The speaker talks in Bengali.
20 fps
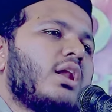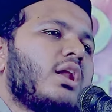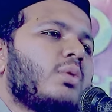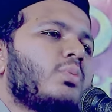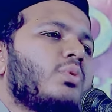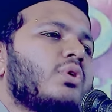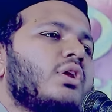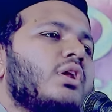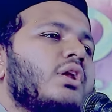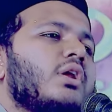
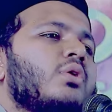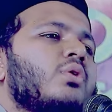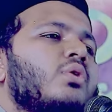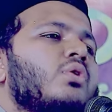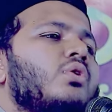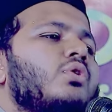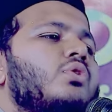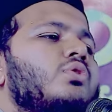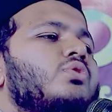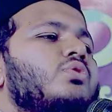আল্লাহ বলেন ও
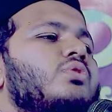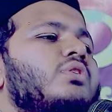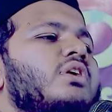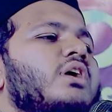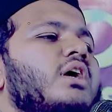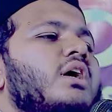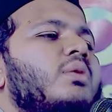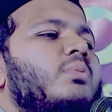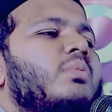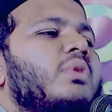
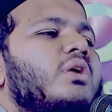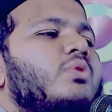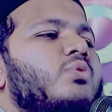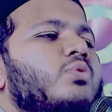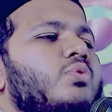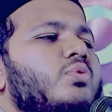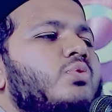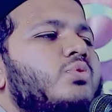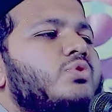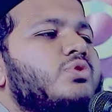দুনিয়ার
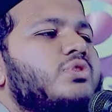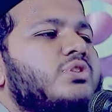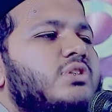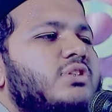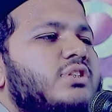মানুষ